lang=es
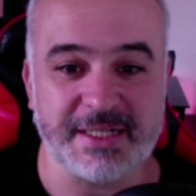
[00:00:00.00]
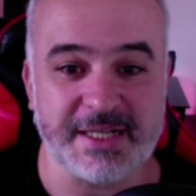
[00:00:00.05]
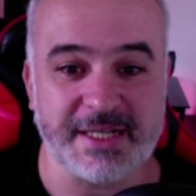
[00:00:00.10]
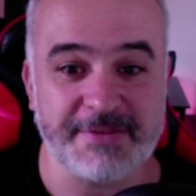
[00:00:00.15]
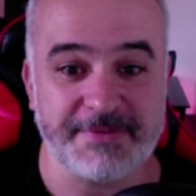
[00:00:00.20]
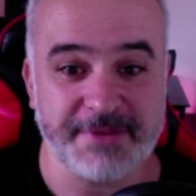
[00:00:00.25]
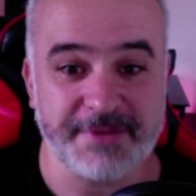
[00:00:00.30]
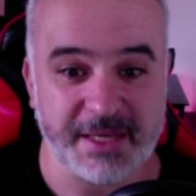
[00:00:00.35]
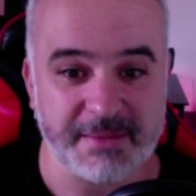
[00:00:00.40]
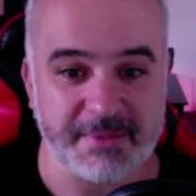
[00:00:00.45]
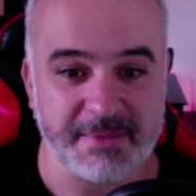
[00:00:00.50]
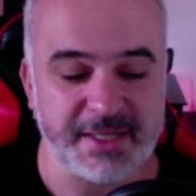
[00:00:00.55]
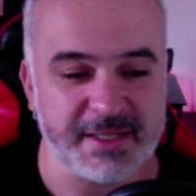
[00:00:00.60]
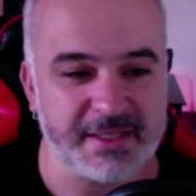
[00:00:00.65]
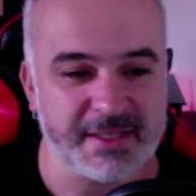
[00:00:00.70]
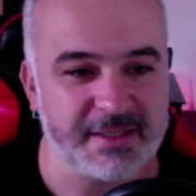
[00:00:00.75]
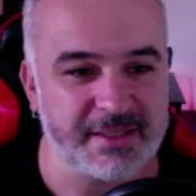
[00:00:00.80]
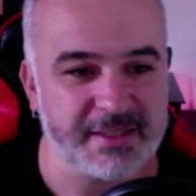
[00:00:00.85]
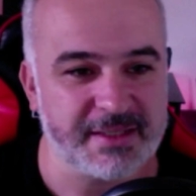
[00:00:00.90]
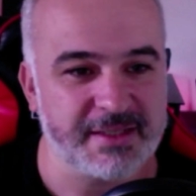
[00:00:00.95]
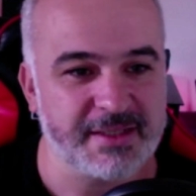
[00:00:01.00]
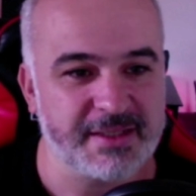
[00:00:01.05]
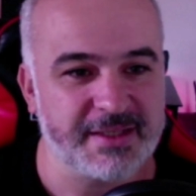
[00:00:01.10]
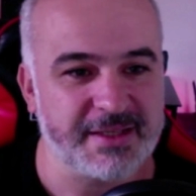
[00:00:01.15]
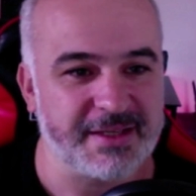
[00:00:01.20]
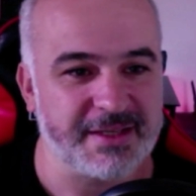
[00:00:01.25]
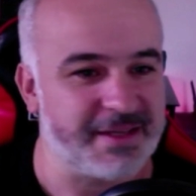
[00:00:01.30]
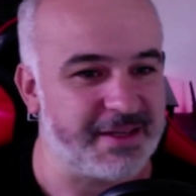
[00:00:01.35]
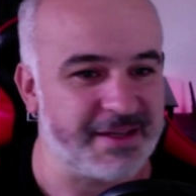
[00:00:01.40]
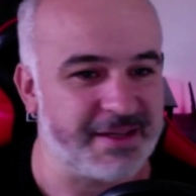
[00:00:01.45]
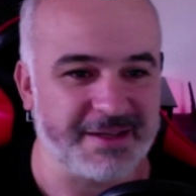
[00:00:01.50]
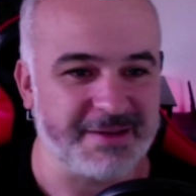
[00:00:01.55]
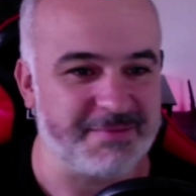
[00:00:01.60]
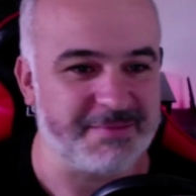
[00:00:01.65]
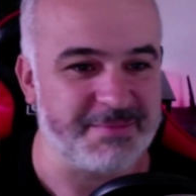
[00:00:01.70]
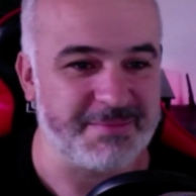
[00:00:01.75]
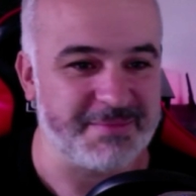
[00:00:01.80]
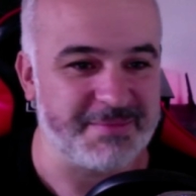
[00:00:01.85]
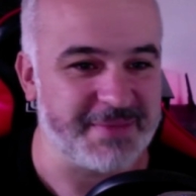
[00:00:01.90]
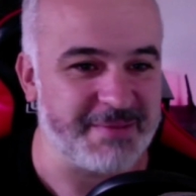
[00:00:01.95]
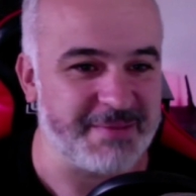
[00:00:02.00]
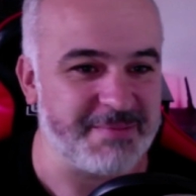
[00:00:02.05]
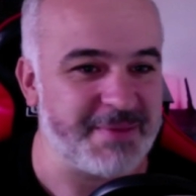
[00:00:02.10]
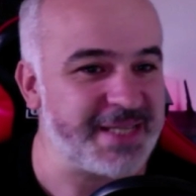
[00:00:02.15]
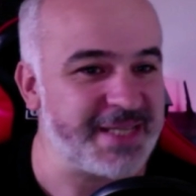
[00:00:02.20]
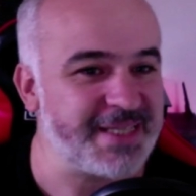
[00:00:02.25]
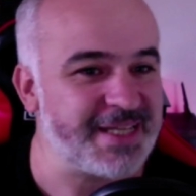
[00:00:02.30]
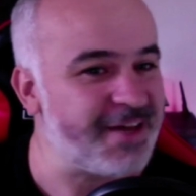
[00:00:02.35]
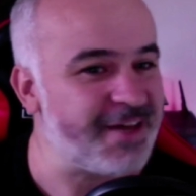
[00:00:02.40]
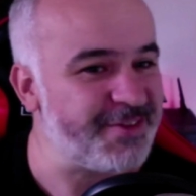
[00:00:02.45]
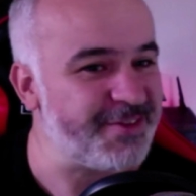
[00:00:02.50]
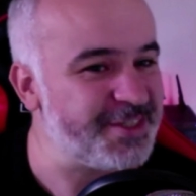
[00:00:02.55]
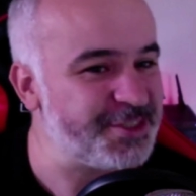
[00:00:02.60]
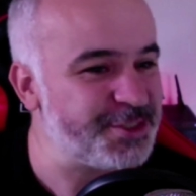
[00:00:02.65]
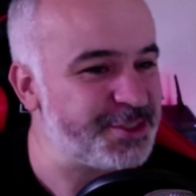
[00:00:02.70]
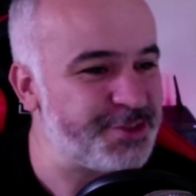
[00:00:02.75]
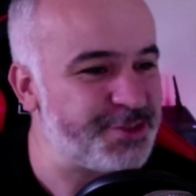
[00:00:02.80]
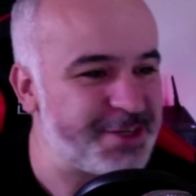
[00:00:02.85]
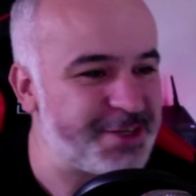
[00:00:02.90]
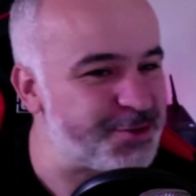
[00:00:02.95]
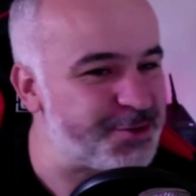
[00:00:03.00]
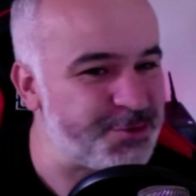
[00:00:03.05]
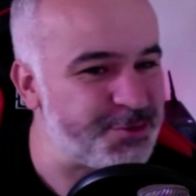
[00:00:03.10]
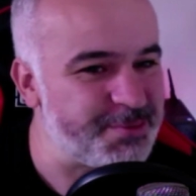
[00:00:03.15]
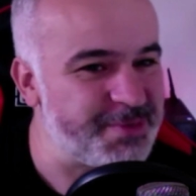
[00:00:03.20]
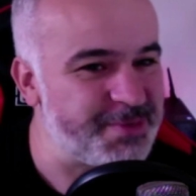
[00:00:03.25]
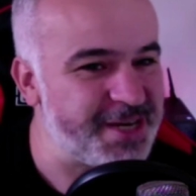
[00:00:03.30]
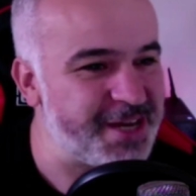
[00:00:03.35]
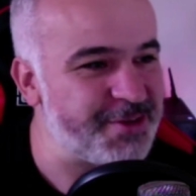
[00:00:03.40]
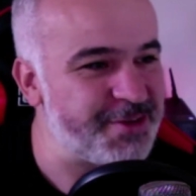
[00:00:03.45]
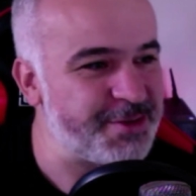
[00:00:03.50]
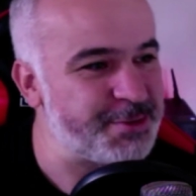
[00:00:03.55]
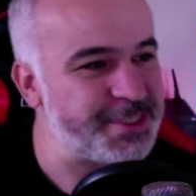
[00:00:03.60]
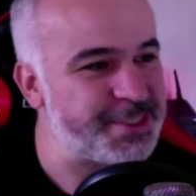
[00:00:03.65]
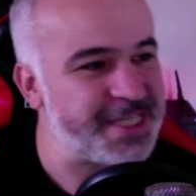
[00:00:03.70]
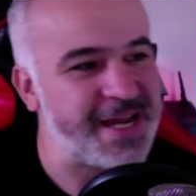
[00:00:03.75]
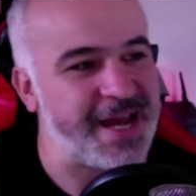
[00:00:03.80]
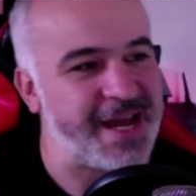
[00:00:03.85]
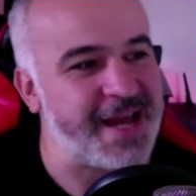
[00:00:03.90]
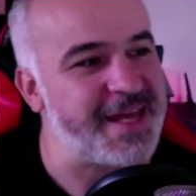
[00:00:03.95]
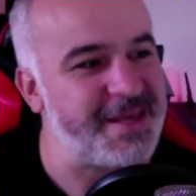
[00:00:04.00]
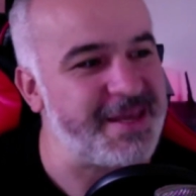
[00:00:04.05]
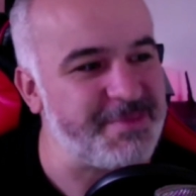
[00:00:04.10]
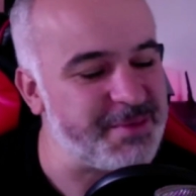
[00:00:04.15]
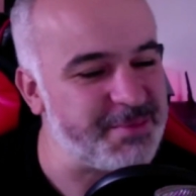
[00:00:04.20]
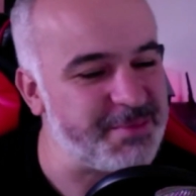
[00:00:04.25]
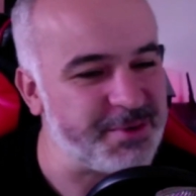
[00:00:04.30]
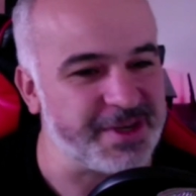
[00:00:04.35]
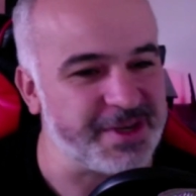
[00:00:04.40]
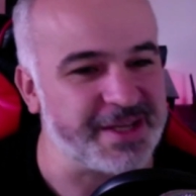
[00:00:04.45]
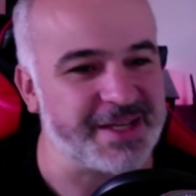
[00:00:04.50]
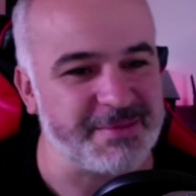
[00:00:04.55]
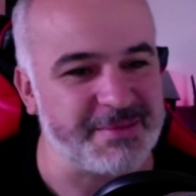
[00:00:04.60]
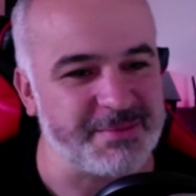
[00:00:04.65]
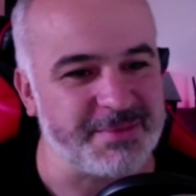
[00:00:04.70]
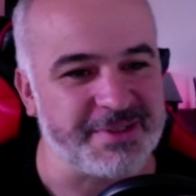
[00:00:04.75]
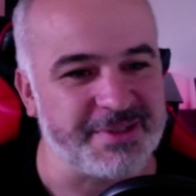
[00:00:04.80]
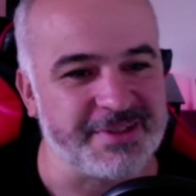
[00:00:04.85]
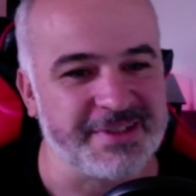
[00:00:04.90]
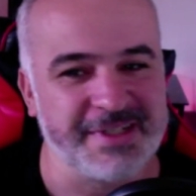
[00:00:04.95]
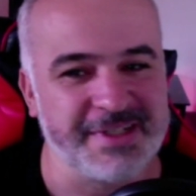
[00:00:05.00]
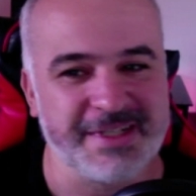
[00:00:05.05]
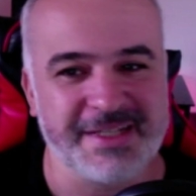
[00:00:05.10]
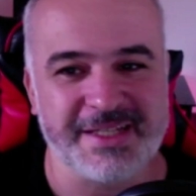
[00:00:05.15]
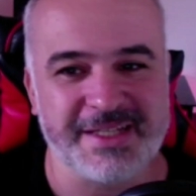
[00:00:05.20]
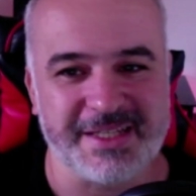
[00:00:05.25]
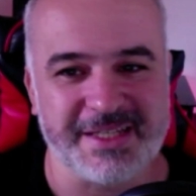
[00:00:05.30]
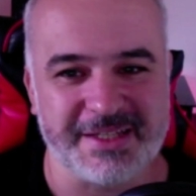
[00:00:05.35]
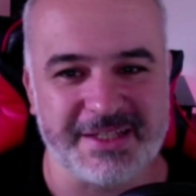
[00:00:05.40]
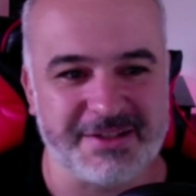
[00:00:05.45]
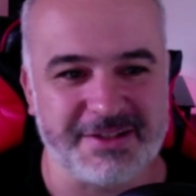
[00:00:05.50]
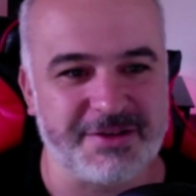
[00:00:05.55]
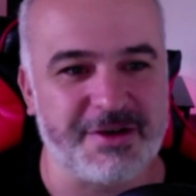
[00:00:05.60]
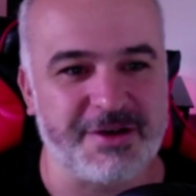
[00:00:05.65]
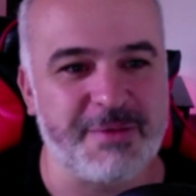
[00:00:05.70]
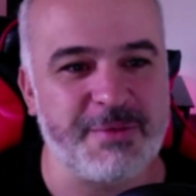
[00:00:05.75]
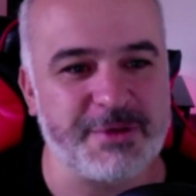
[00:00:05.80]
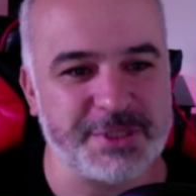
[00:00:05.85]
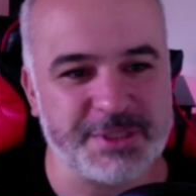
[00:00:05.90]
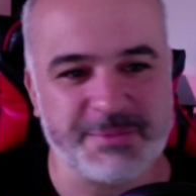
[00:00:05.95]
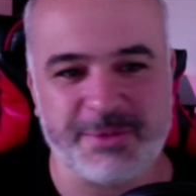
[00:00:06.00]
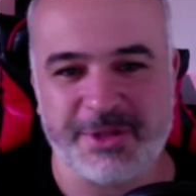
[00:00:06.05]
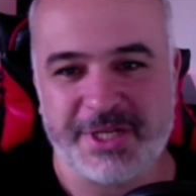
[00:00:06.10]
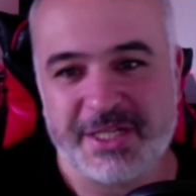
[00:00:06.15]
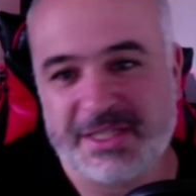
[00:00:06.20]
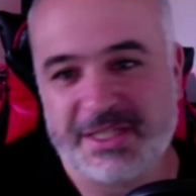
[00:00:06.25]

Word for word: en FM, en, bandas a donde yo estoy acostumbrado a escuchar AM, por ejemplo. Y cómo yo podría